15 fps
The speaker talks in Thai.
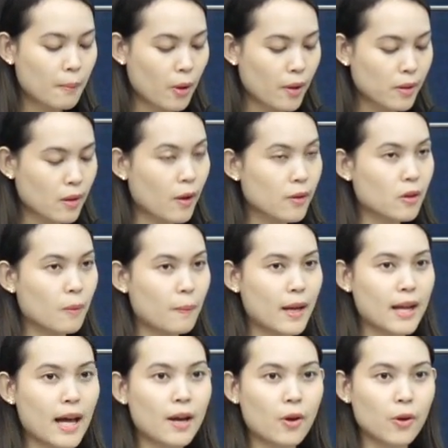พ.ศ.
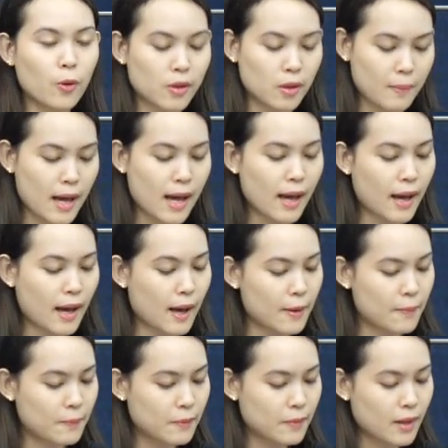2565ค่ะ
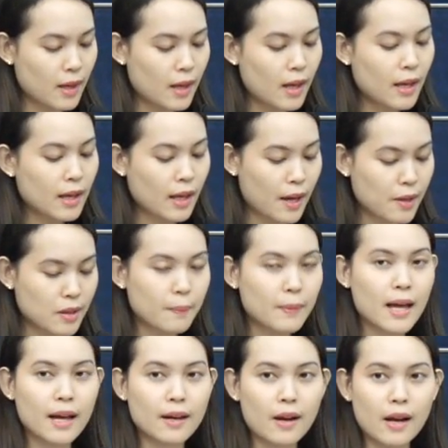การสัมม
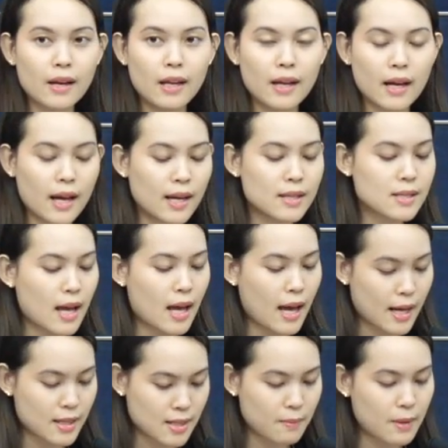นาครั้งนี้นะคะ
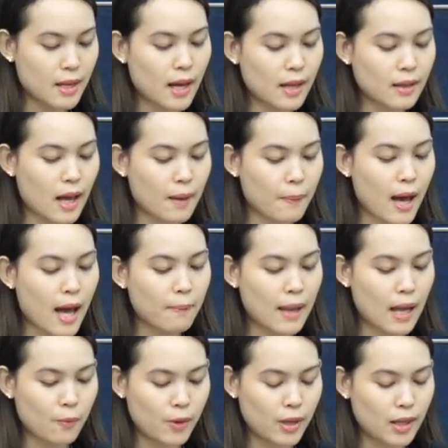อาจจะมีการถ่ายภาพ
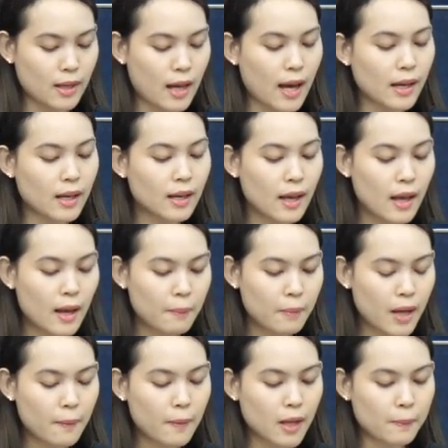และวิดิทัศน์เพื่อเผ